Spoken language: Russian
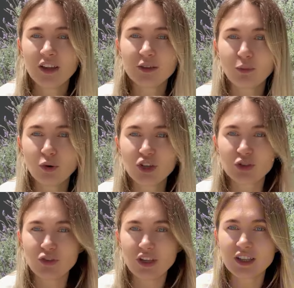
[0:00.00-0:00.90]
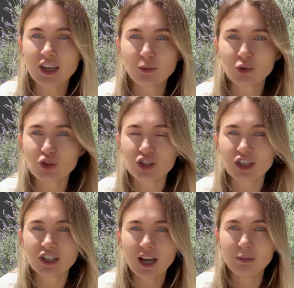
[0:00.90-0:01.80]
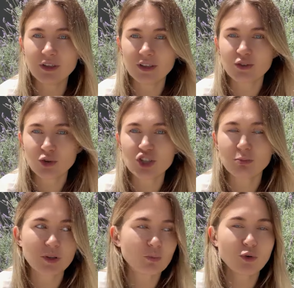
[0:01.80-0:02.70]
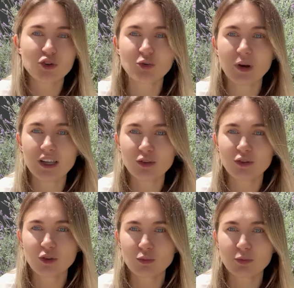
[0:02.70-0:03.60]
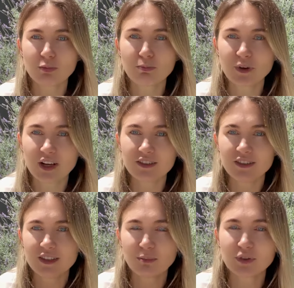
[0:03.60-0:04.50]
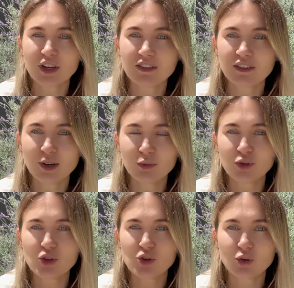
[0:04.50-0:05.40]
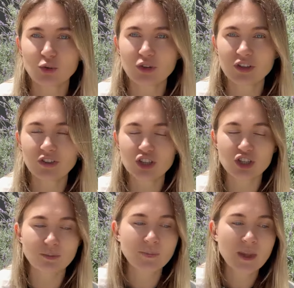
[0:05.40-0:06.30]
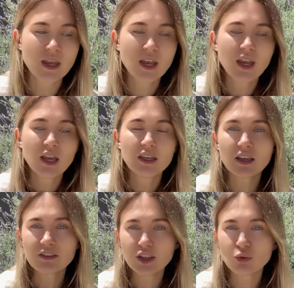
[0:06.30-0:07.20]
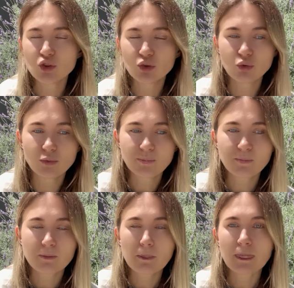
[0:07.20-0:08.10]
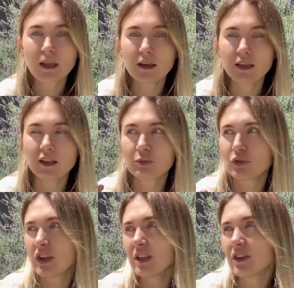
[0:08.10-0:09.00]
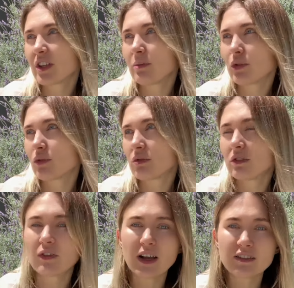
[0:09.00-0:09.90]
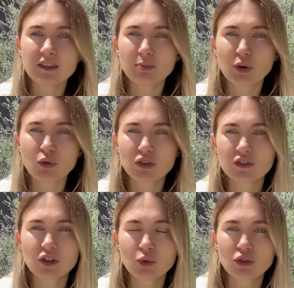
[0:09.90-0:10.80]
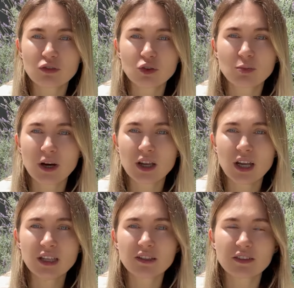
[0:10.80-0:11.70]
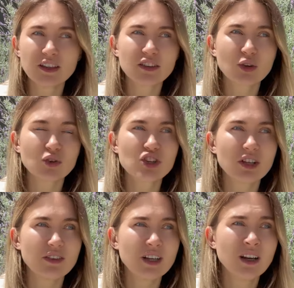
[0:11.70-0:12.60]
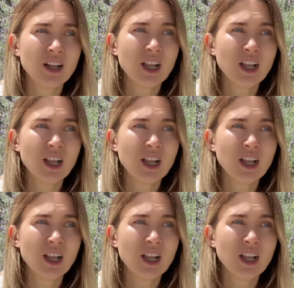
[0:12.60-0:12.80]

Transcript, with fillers: тем более, что денег я ему точно не дам и точно подпорчу малину, если он будет приходить, там, подходить кому-то еще к русскоязычным. Я стою, жду, и спустя, наверное, минут 20 приходит сотрудник службы охраны. Это, знаете, такой человек,